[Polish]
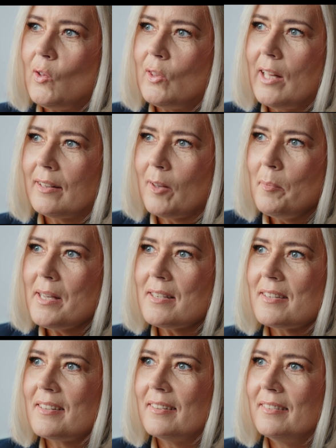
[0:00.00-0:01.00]

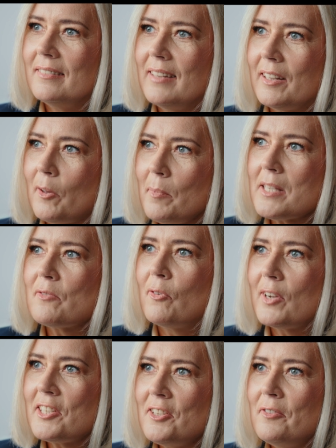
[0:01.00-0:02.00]
Natomiast, natomiast
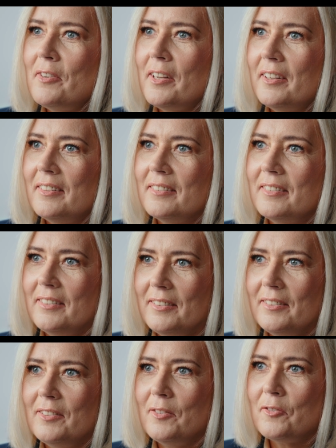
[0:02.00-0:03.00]
właściwie
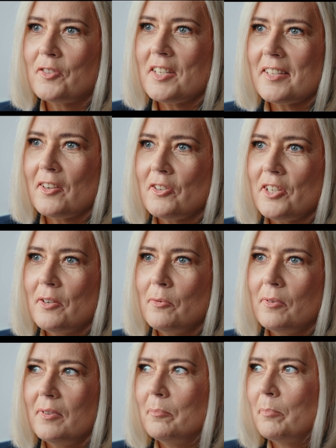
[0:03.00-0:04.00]
wszystko
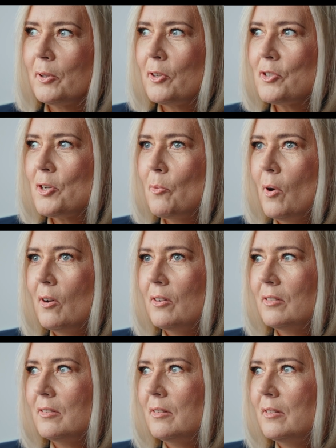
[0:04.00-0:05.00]
się
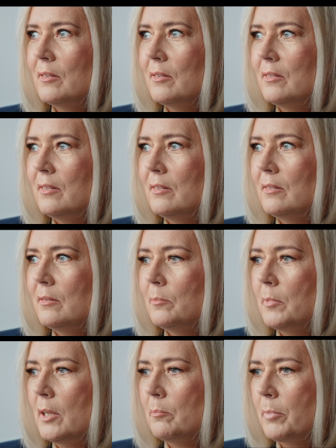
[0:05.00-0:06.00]
potoczyło,
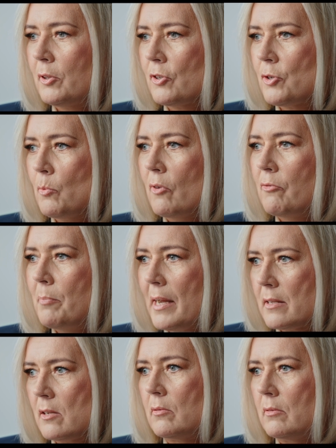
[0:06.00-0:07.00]
potoczyło w
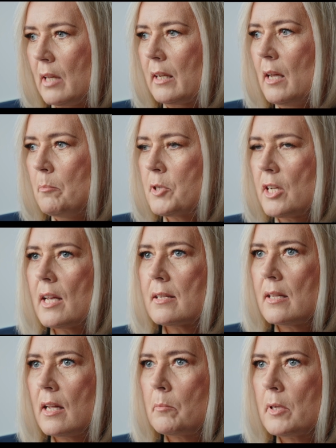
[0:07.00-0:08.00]
bardzo takiej
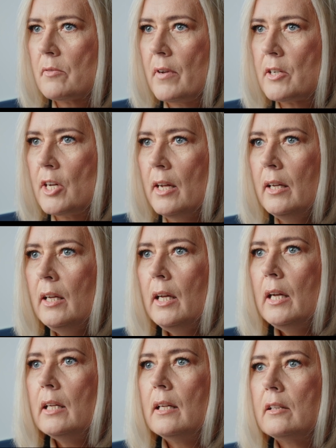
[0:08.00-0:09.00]
przyjaznej atmosferze,
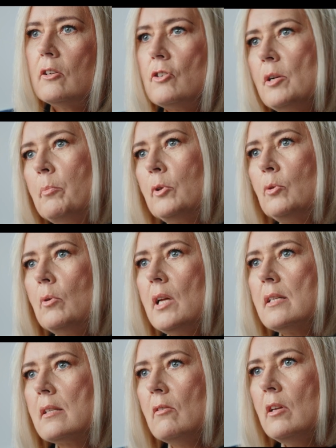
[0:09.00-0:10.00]
dlatego że po
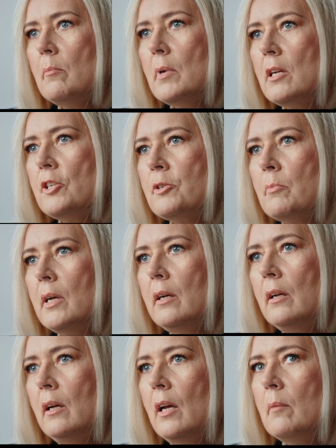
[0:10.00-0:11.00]
drugiej stronie
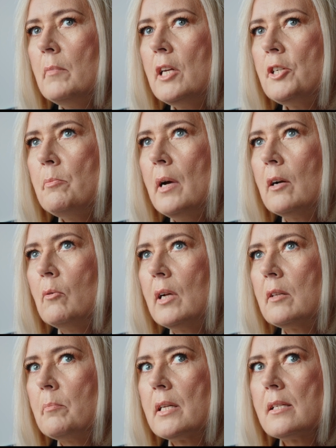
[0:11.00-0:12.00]
mieliśmy, mieliśmy
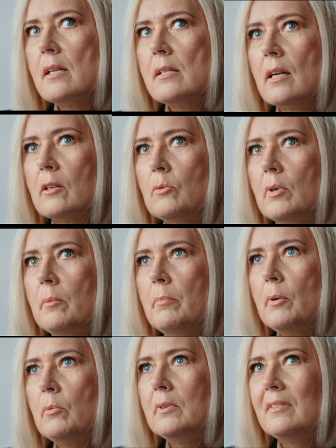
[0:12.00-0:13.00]
akurat prezesa, który
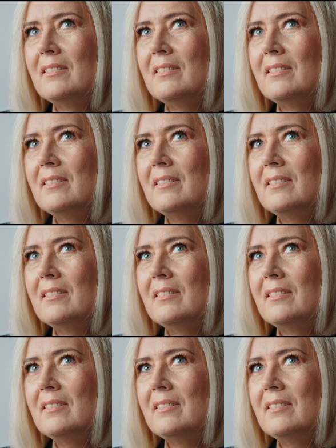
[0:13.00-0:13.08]
był